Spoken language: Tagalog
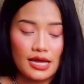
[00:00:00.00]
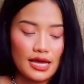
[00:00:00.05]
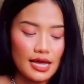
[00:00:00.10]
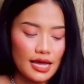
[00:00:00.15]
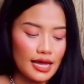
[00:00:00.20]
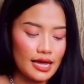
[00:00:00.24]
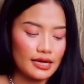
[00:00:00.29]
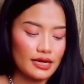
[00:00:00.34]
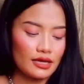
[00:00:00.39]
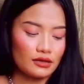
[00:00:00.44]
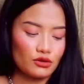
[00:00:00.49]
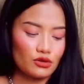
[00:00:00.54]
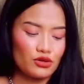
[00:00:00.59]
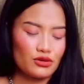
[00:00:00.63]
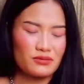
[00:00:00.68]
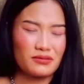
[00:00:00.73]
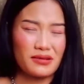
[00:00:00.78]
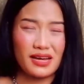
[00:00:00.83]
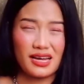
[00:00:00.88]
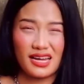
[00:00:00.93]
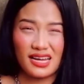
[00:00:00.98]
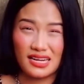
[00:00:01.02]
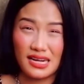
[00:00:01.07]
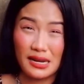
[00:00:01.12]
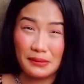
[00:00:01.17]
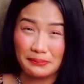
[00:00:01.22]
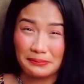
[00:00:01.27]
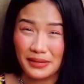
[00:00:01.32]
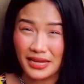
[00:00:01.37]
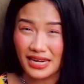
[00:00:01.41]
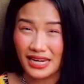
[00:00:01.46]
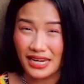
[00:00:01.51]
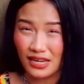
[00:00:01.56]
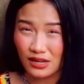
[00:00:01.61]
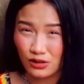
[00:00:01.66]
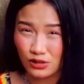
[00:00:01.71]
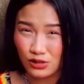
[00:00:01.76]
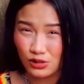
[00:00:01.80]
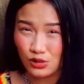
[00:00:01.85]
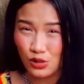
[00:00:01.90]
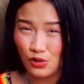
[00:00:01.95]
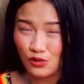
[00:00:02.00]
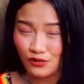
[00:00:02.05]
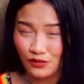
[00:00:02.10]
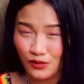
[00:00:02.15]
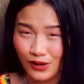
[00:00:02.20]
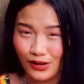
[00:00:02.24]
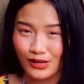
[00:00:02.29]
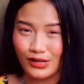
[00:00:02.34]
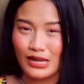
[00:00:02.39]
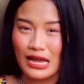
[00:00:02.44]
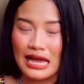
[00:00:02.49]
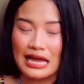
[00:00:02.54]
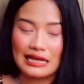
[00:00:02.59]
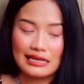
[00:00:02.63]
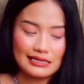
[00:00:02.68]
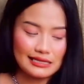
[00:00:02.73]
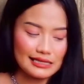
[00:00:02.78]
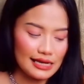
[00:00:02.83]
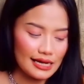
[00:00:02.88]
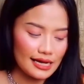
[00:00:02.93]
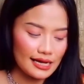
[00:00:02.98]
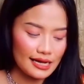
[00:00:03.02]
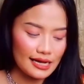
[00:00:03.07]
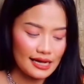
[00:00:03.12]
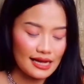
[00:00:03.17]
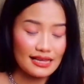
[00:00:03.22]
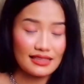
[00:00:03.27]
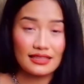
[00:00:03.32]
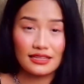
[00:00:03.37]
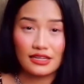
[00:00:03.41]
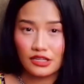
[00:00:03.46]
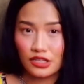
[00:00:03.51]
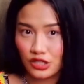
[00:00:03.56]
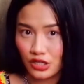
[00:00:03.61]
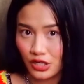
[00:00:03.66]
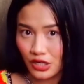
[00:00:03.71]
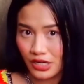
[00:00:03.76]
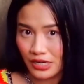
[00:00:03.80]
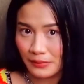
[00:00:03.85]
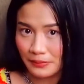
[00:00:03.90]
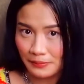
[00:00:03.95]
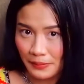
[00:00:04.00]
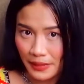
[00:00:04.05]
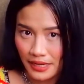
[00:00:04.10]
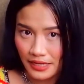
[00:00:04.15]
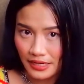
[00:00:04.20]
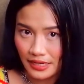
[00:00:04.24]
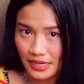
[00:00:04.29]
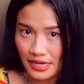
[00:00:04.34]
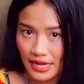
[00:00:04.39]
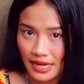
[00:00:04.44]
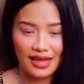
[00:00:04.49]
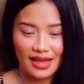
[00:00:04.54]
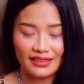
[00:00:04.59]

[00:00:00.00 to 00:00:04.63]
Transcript: And ito yung mga napili ko so far sa athleisure campaign nila.